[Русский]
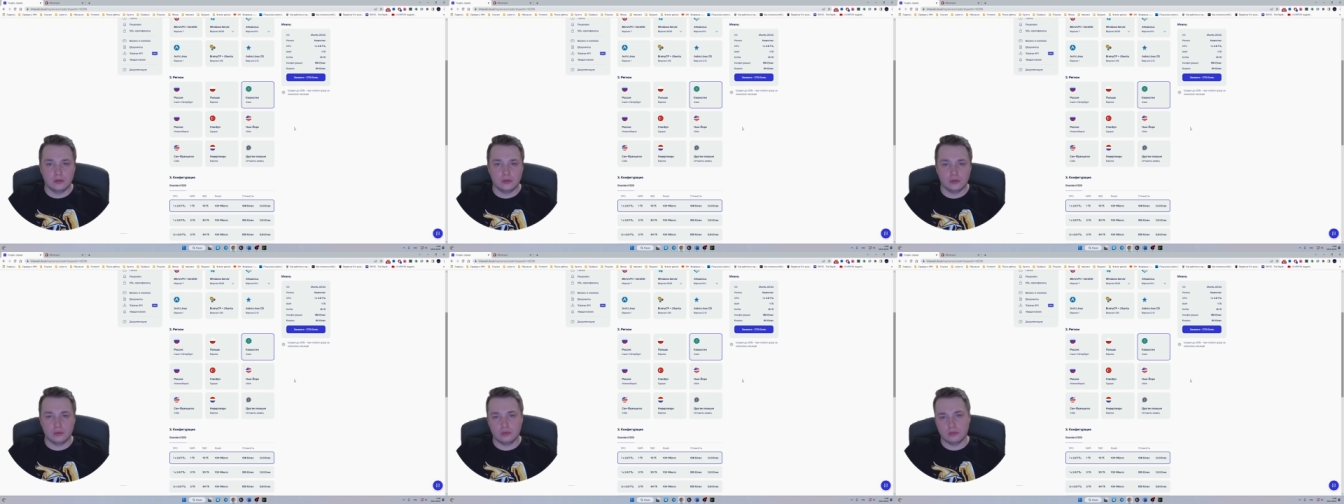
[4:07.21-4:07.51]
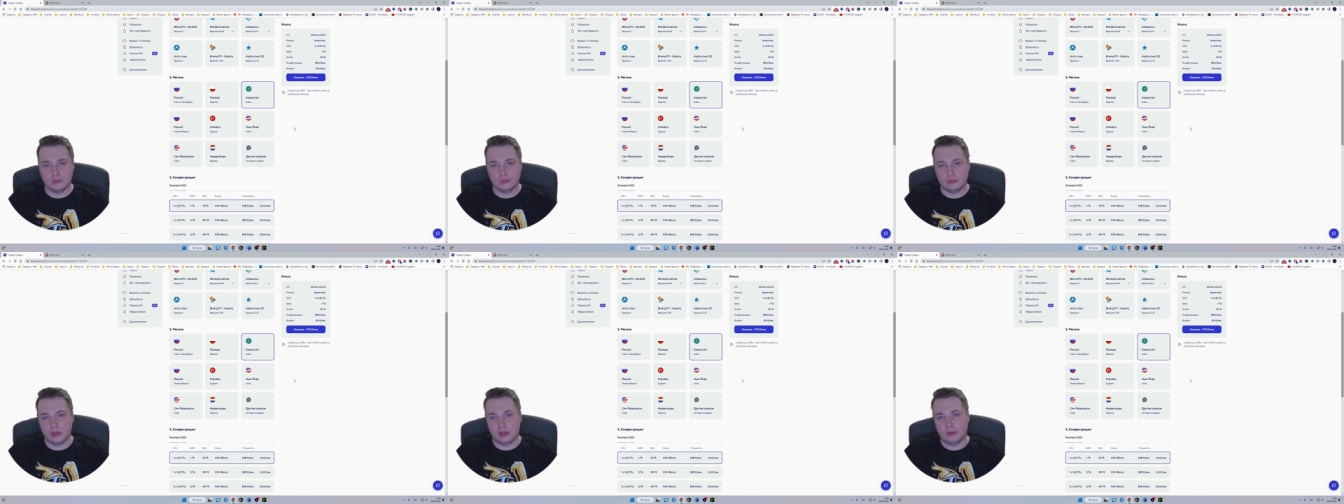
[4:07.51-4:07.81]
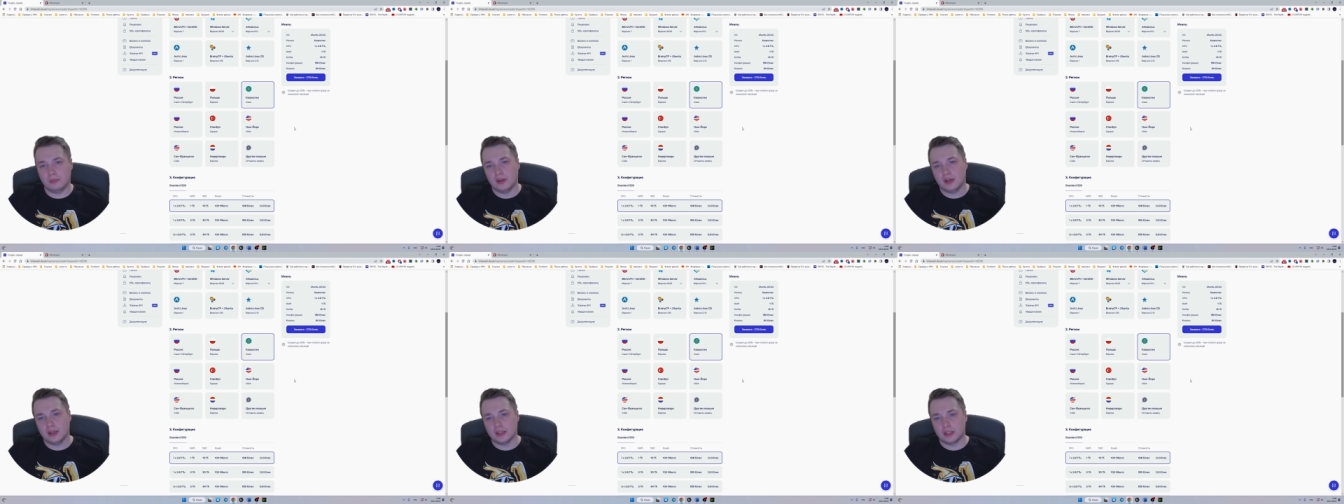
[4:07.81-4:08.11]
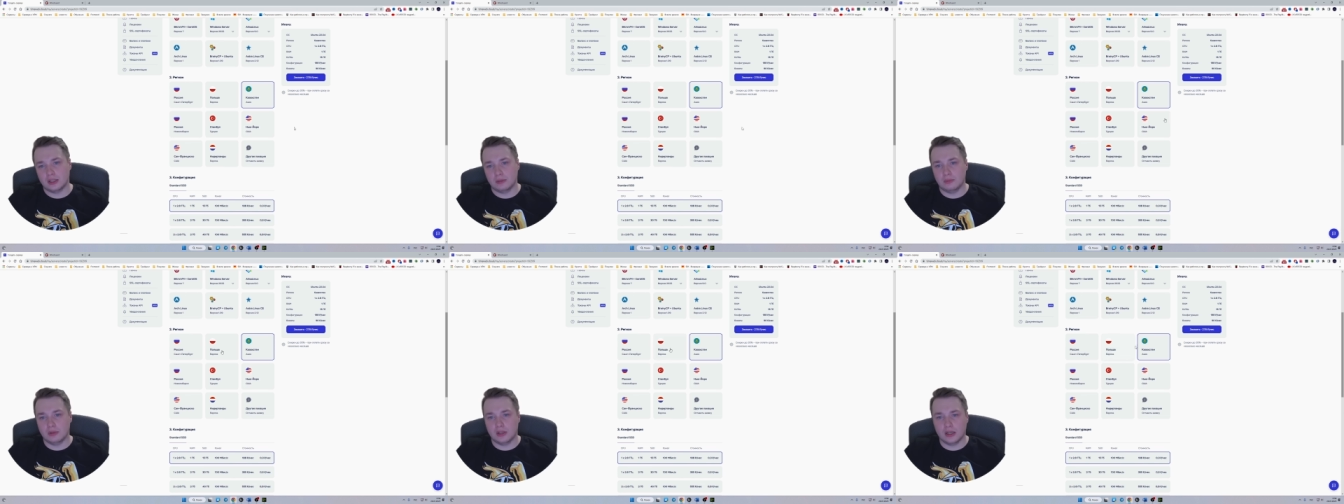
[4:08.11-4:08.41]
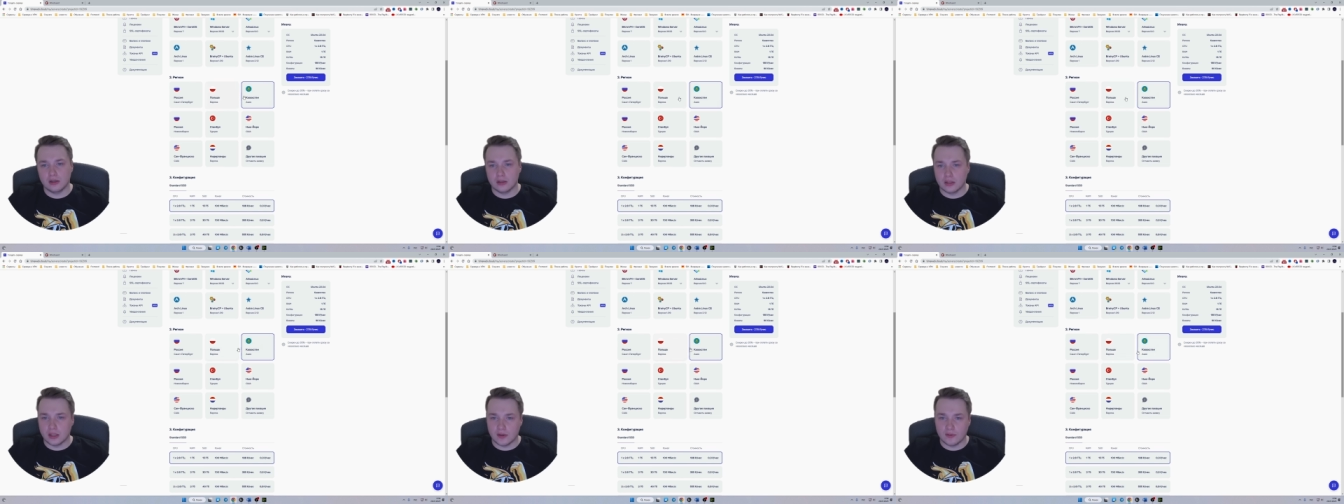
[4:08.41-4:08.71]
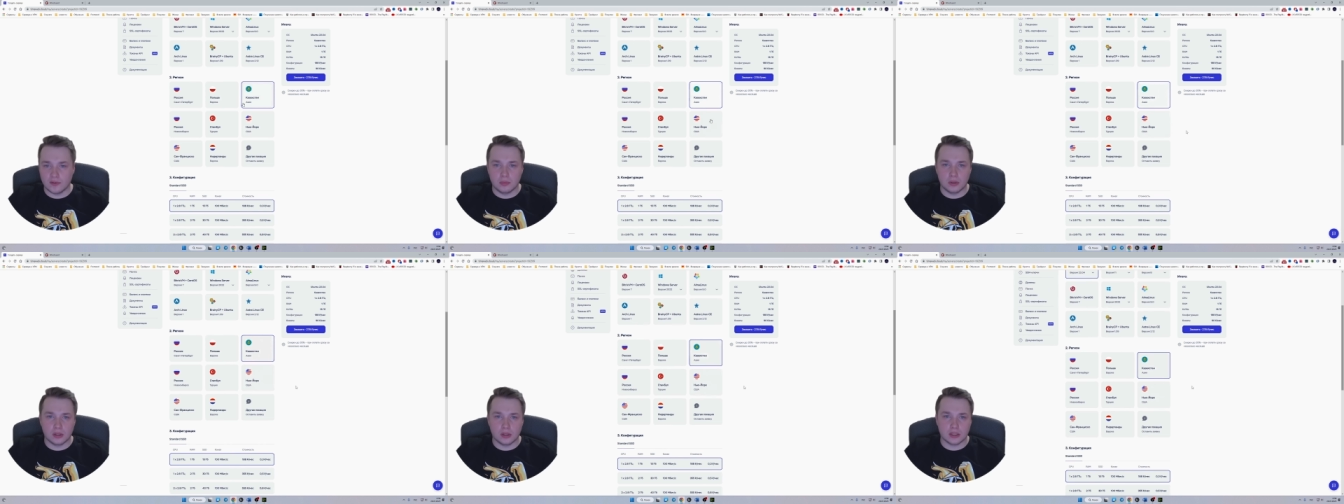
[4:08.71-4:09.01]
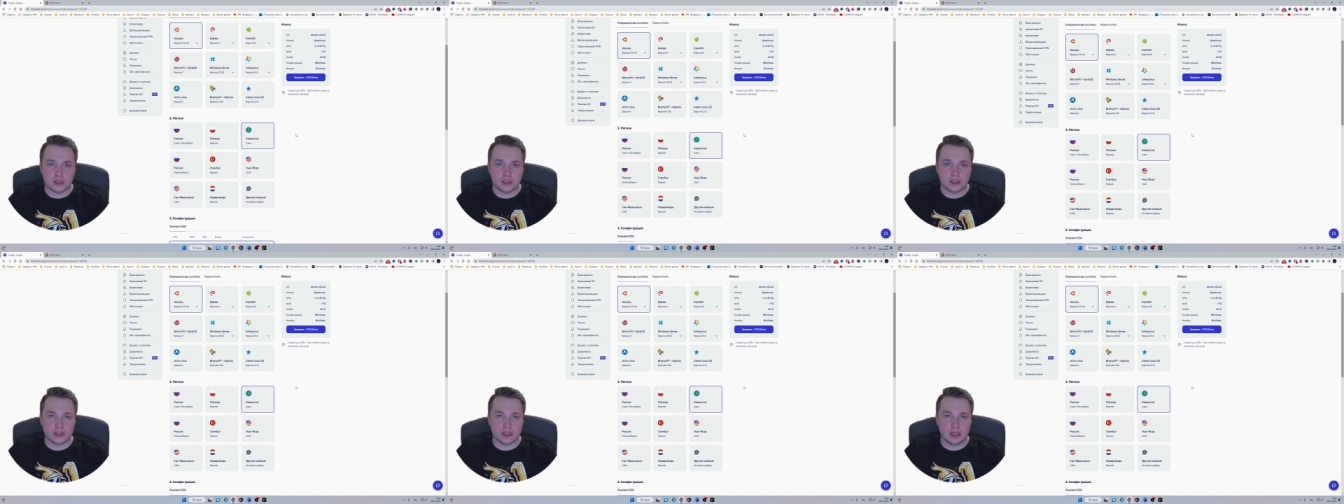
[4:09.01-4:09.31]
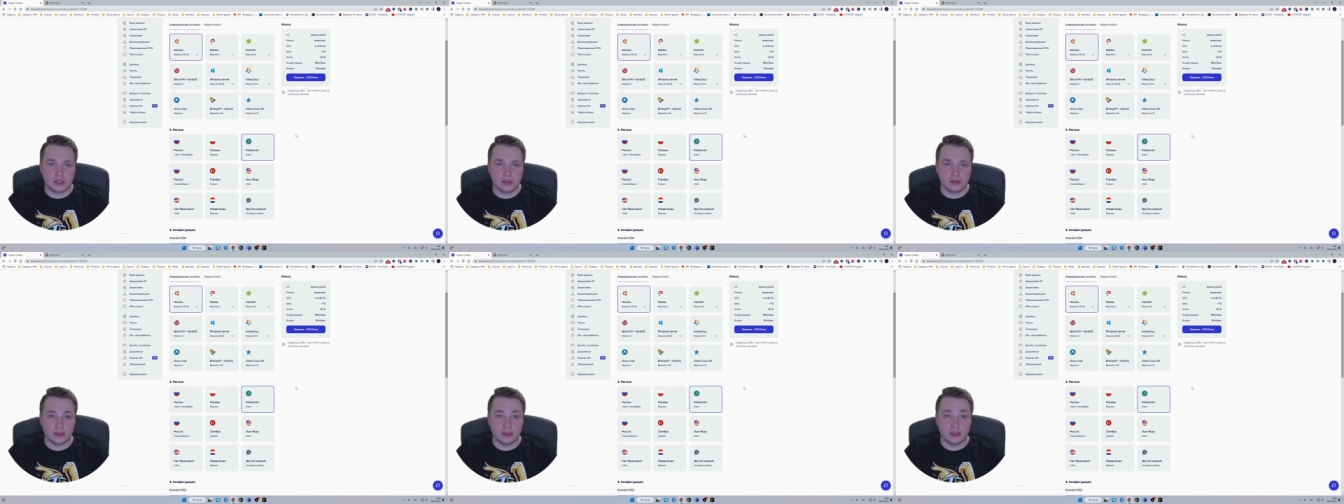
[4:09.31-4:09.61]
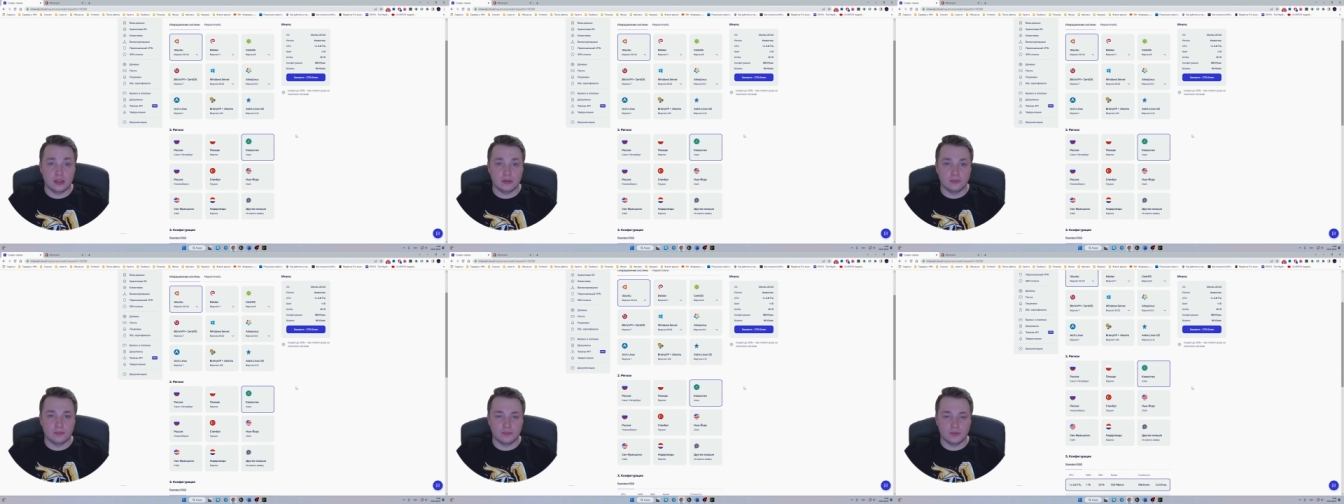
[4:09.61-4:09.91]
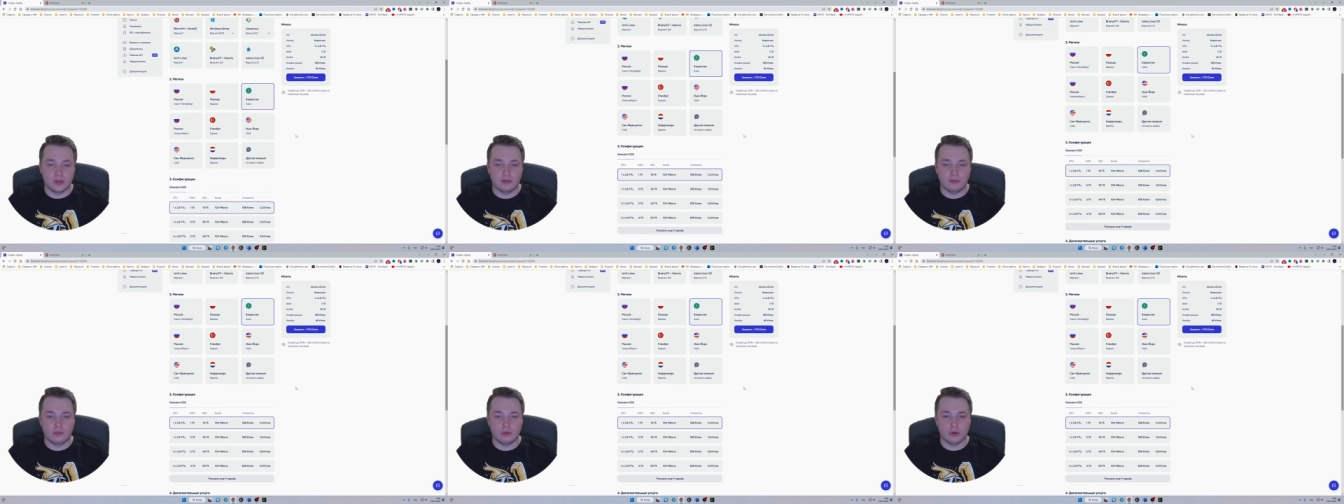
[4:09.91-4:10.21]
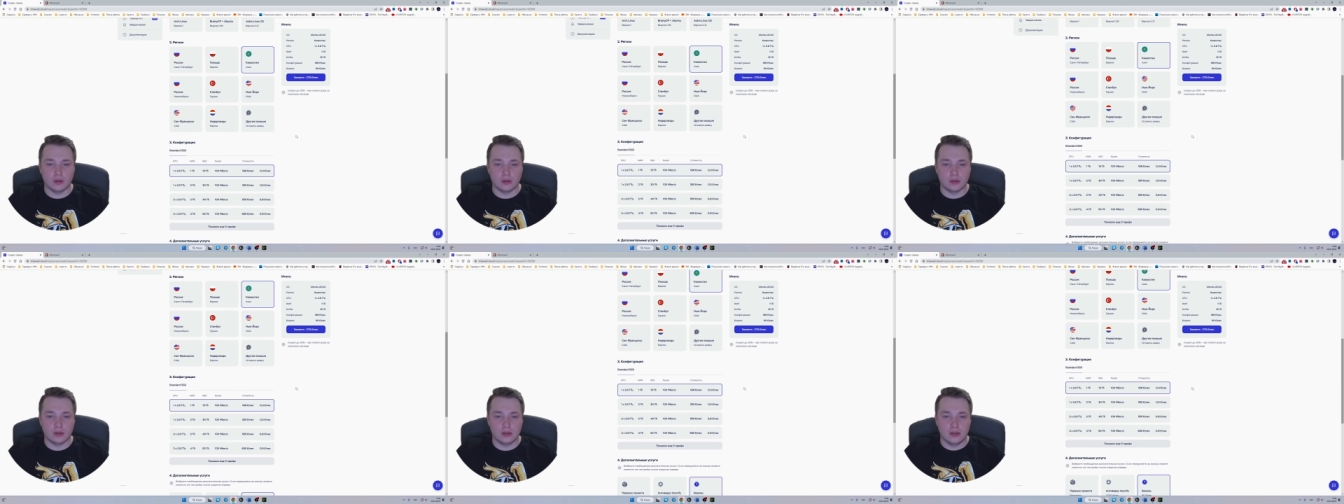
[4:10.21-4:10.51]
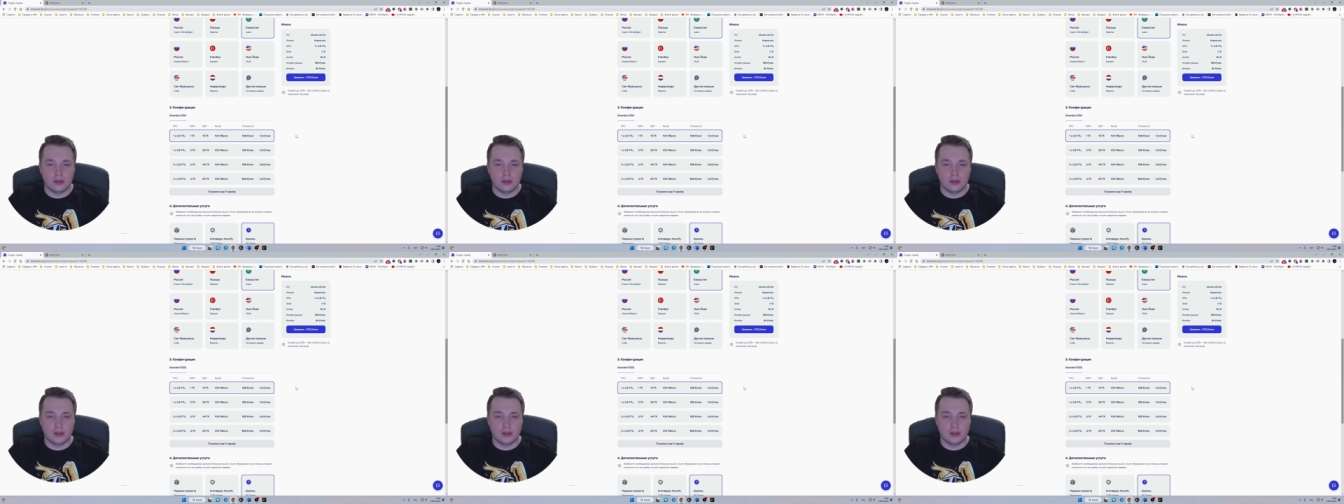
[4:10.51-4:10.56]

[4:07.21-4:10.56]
Но ну, для меня это не беда, я выбрал Казахстан и доволен.